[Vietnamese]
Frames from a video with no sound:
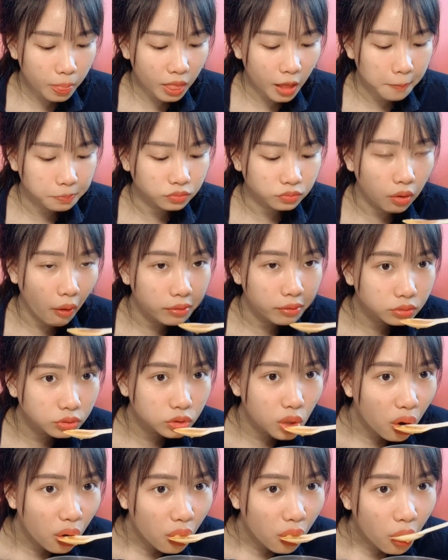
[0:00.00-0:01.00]
Mình nghĩ phần ăn
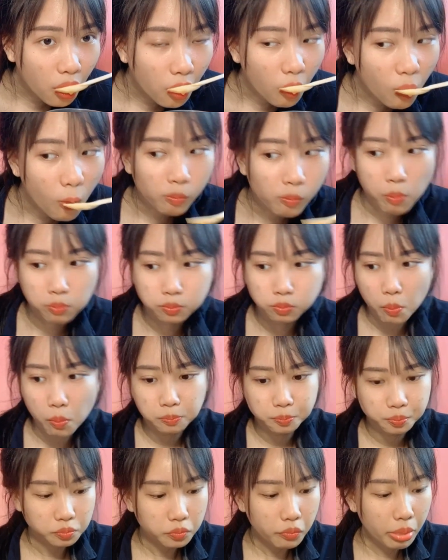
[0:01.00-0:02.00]
với giá này thì rất là chất
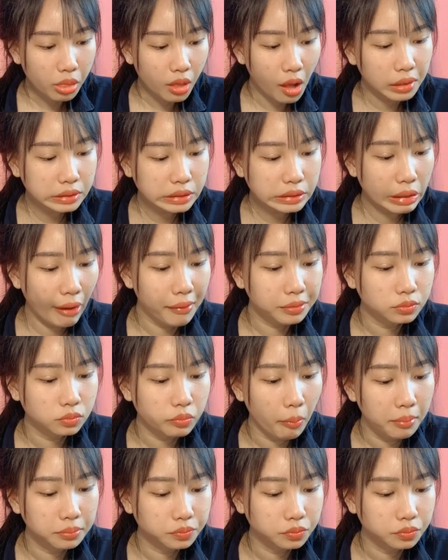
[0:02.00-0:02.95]
lượng, được rất là nhiều đồ ăn,